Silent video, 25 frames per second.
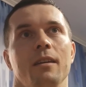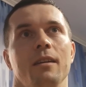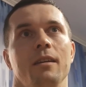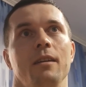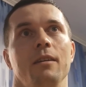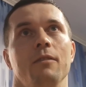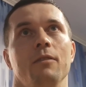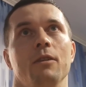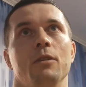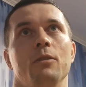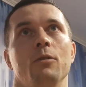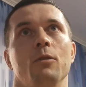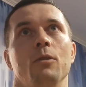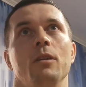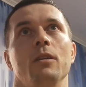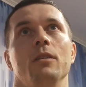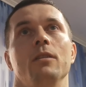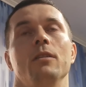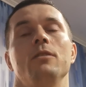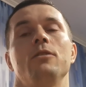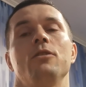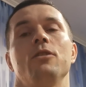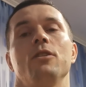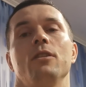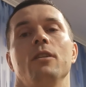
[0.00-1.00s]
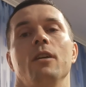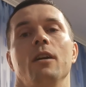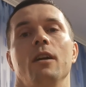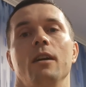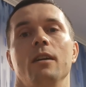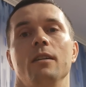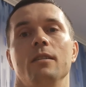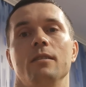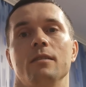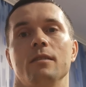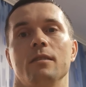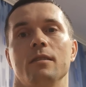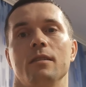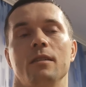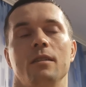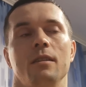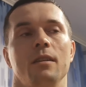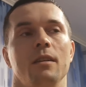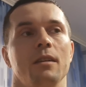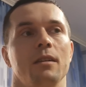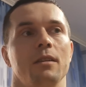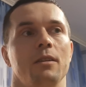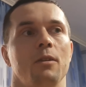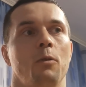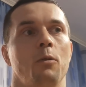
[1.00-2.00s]
и в итоге начинается.
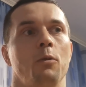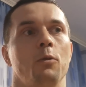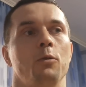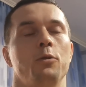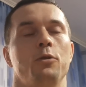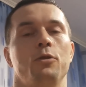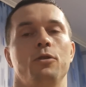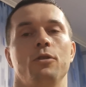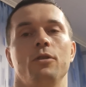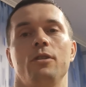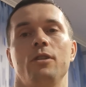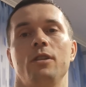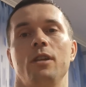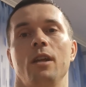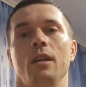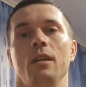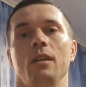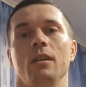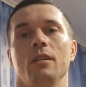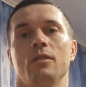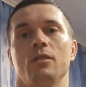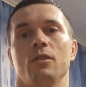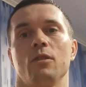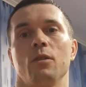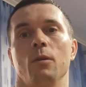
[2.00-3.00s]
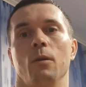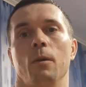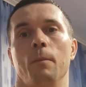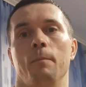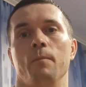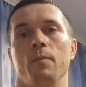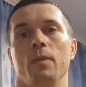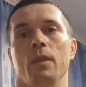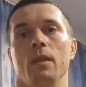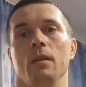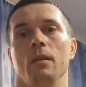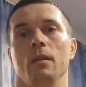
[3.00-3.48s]
Такое ощущение, что